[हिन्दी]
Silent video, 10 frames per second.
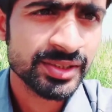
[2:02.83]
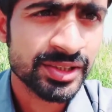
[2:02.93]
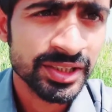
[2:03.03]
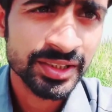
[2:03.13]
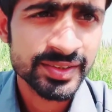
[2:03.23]

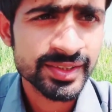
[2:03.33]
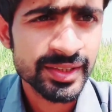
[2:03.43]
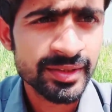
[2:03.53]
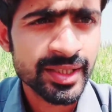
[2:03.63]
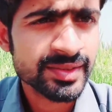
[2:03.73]
ठीक
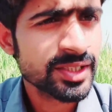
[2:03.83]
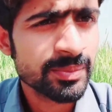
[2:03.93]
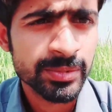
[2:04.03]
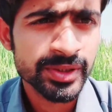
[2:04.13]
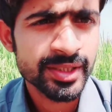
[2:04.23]
इसे 10 या
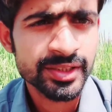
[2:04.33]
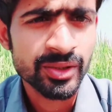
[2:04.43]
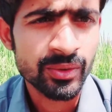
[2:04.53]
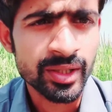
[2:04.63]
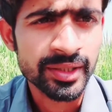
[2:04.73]
15 दिन
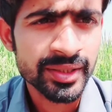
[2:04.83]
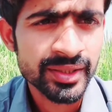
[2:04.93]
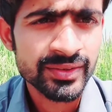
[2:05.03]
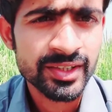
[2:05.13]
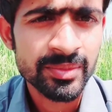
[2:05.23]
और लगने
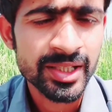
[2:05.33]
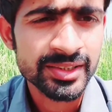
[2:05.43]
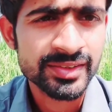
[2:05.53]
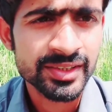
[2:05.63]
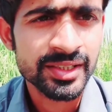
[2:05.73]
हैं इसके बाद
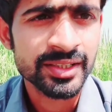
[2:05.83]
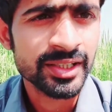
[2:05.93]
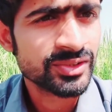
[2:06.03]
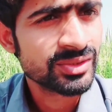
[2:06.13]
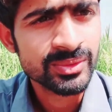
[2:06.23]
इसकी
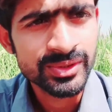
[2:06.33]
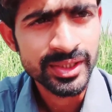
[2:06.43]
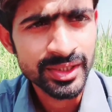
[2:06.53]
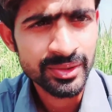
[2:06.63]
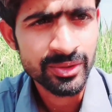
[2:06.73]
कटाई शुरू हो
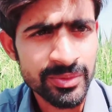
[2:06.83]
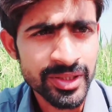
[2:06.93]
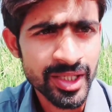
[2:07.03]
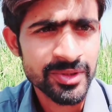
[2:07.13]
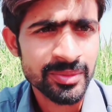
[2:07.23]
जानी है और
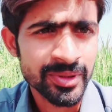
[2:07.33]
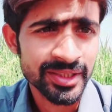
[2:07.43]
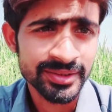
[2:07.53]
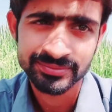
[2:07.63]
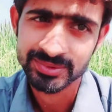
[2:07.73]
फिर आपका
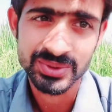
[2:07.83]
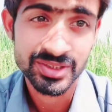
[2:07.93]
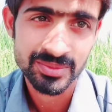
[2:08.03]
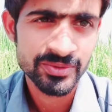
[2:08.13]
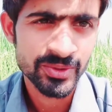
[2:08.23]
भाई
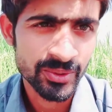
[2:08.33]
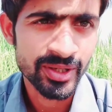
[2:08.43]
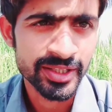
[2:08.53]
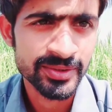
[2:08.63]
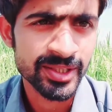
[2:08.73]
उसका भी व्लॉग
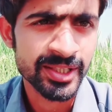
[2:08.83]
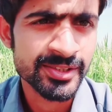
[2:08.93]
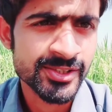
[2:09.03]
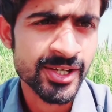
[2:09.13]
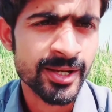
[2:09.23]
आने वाला
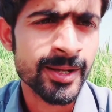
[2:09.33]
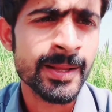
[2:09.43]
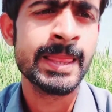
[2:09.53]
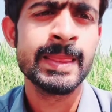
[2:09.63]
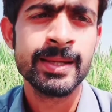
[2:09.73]
है इन
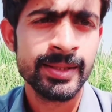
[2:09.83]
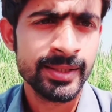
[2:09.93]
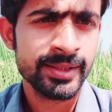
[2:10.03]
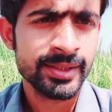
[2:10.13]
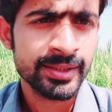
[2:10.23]

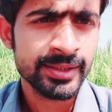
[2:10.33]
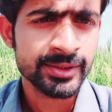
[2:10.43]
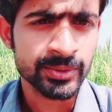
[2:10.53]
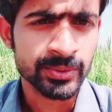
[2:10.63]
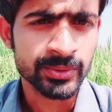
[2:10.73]

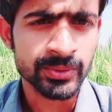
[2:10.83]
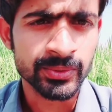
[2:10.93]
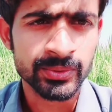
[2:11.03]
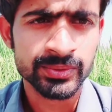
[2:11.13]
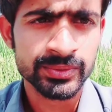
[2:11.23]
तो
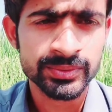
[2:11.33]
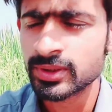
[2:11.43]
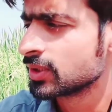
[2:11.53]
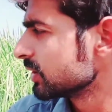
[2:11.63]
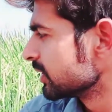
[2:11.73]

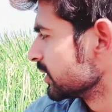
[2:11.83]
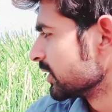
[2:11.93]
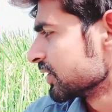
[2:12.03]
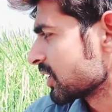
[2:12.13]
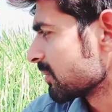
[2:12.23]

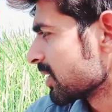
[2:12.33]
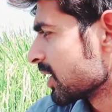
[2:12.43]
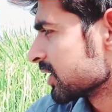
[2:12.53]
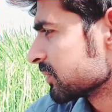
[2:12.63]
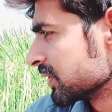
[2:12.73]
इसके
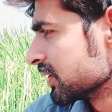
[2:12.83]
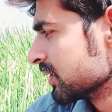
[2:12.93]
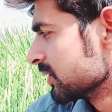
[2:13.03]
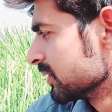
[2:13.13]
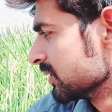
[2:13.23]
बाद
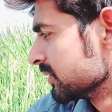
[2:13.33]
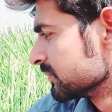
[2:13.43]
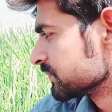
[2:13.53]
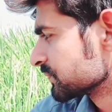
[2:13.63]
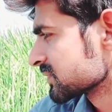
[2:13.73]
फिर
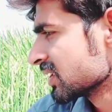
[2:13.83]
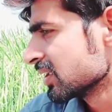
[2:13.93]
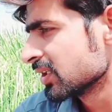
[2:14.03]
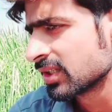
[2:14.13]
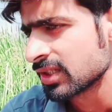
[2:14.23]

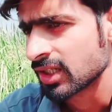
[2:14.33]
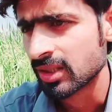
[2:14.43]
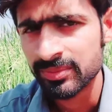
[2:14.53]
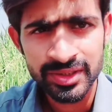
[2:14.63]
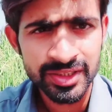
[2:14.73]

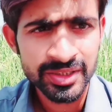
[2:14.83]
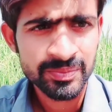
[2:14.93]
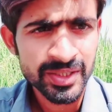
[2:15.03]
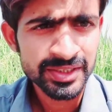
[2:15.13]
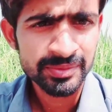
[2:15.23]
अभी ये
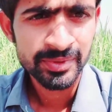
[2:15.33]
पानी